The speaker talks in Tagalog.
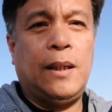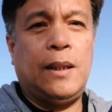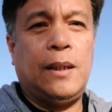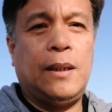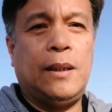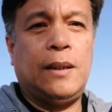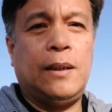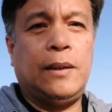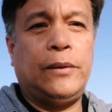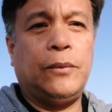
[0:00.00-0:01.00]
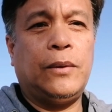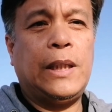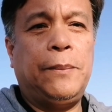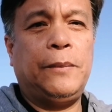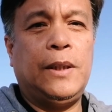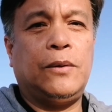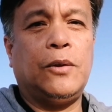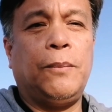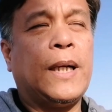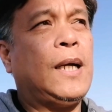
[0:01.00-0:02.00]
Uh, nung time na yon
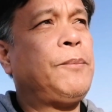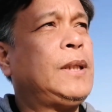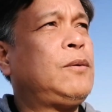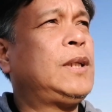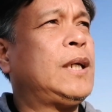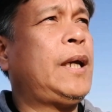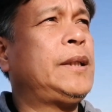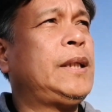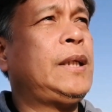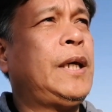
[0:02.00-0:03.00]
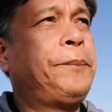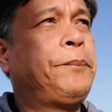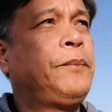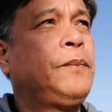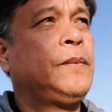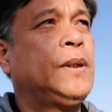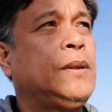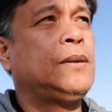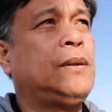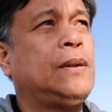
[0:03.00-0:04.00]
gumagamit ako ng ATM
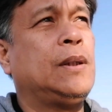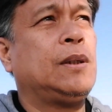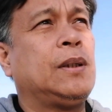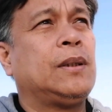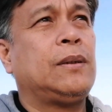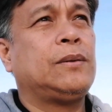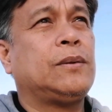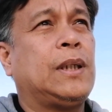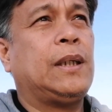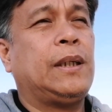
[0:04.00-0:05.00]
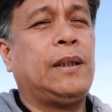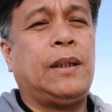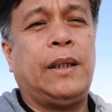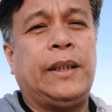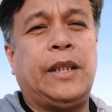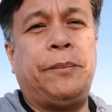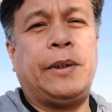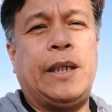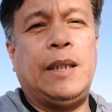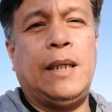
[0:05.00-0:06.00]
no? yung uh, ah,
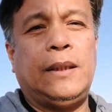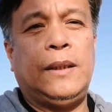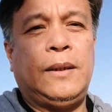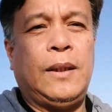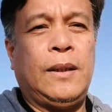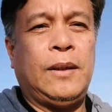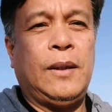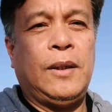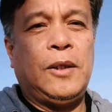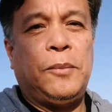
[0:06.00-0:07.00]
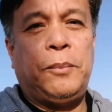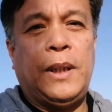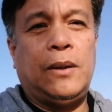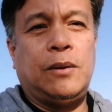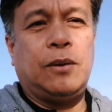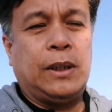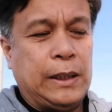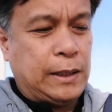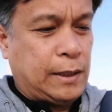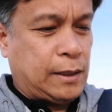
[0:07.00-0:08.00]
ATM card natin pero
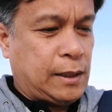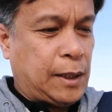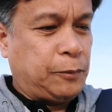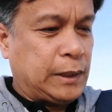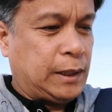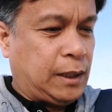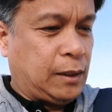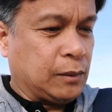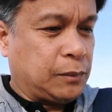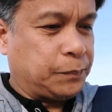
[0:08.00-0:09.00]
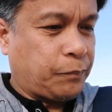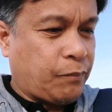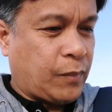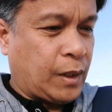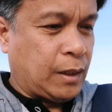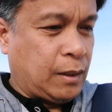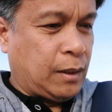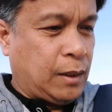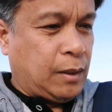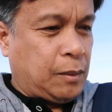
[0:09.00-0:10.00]
uh, alam niyo kasi dito
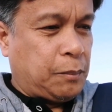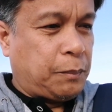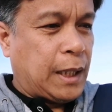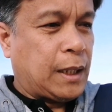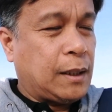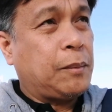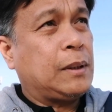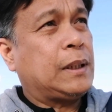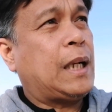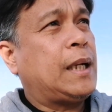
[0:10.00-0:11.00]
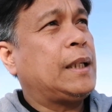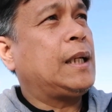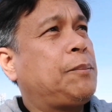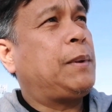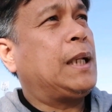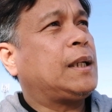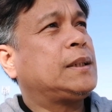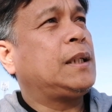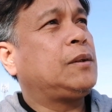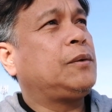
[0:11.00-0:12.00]
parang trial pa lang
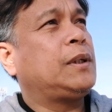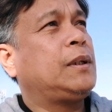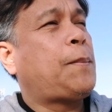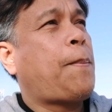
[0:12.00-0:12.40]
kasi ito eh